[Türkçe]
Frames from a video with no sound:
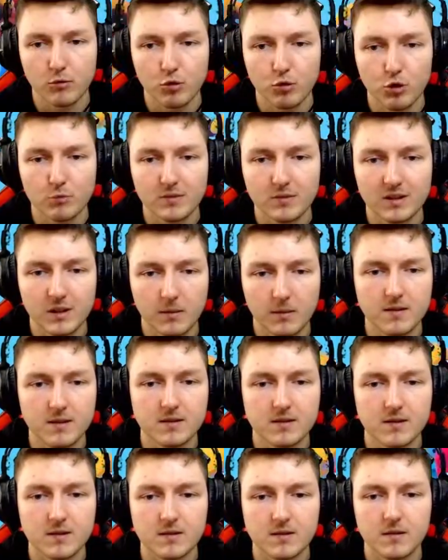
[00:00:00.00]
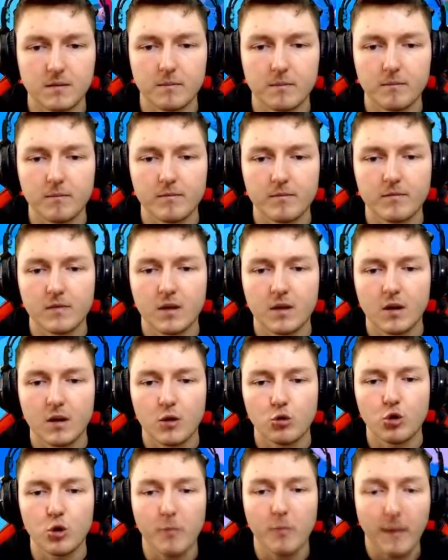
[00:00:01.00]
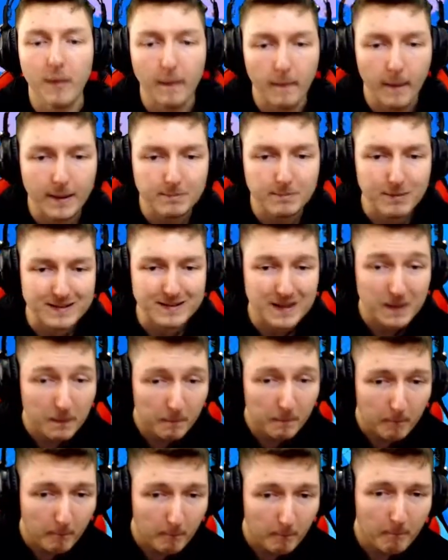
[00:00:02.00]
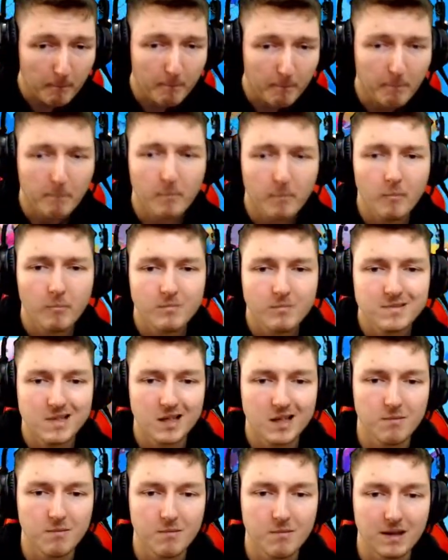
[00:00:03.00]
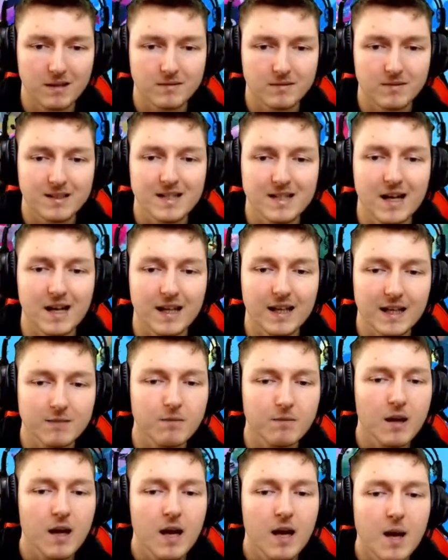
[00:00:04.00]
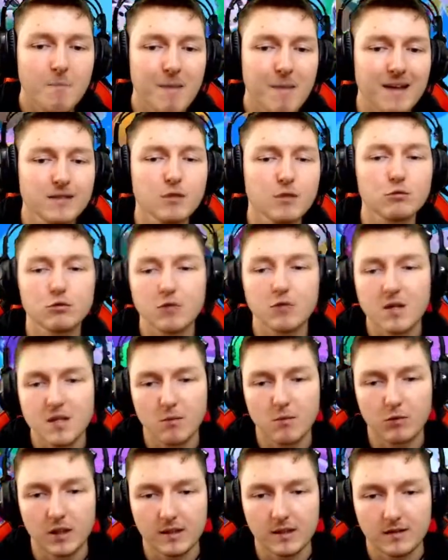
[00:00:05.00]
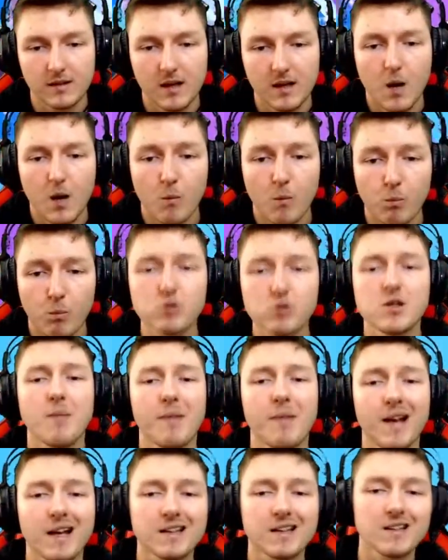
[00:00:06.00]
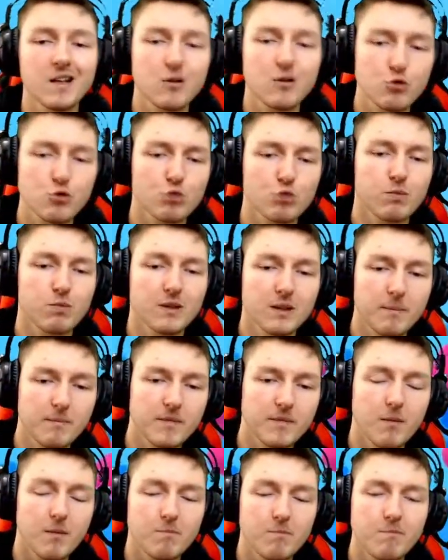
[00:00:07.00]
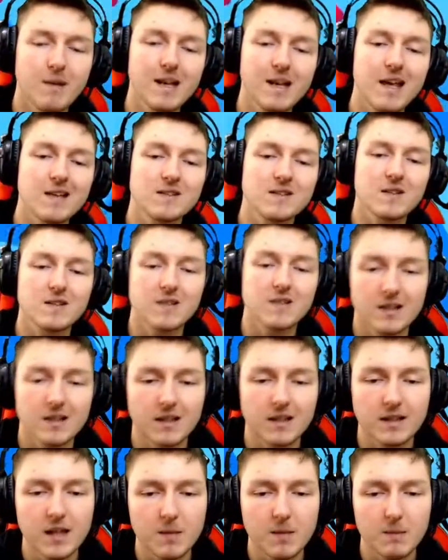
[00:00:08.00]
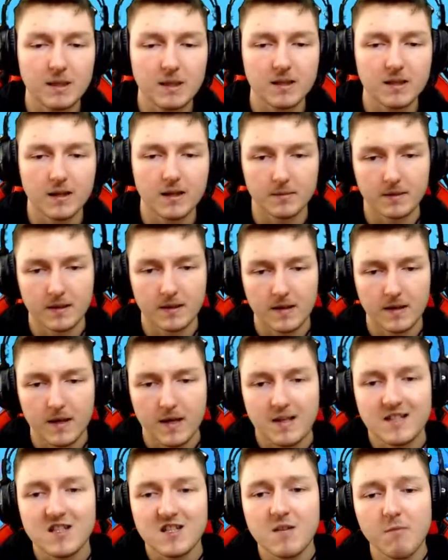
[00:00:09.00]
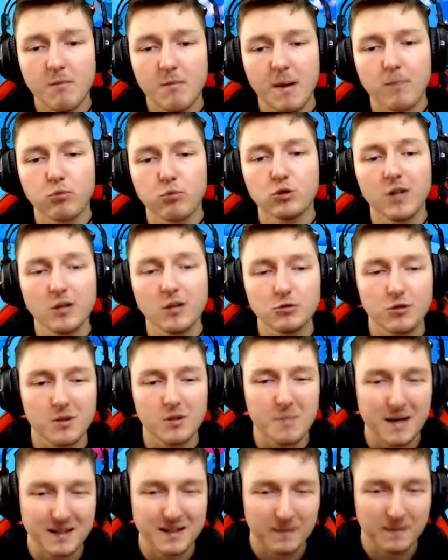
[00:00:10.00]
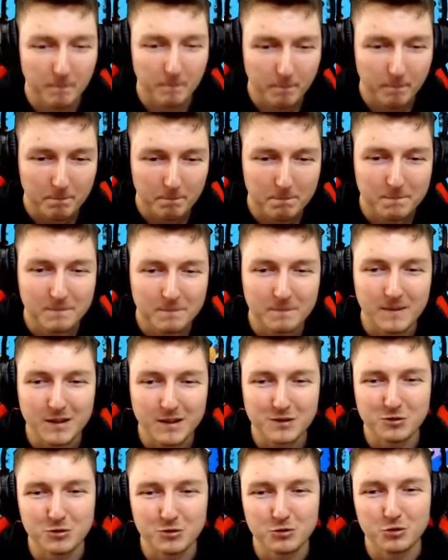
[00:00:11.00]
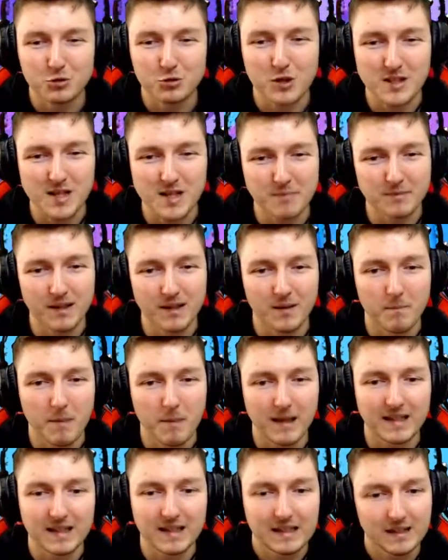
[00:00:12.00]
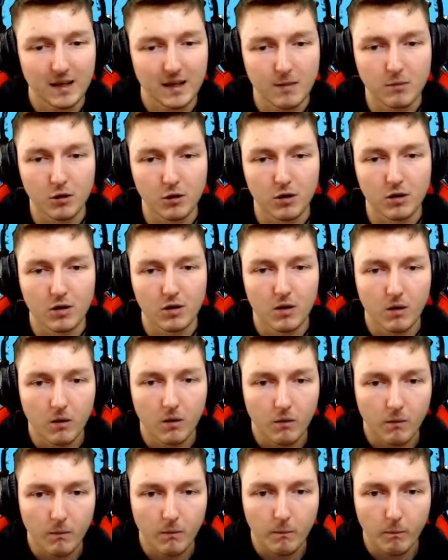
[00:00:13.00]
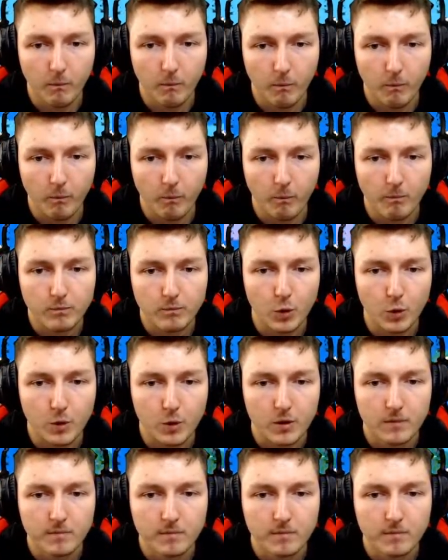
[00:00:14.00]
Yorum da atabilirsiniz. Yoruma atmaktan çekinmeyin. Hıyarlık etme. Ben de tutacağım ulan. Bu zamana kadar hiç tutmadım. Beni eski seyredenler bilir abi. Şimdi bak bundan sonra bak nasıl tutacağım da pek yiyemiyor. Dur.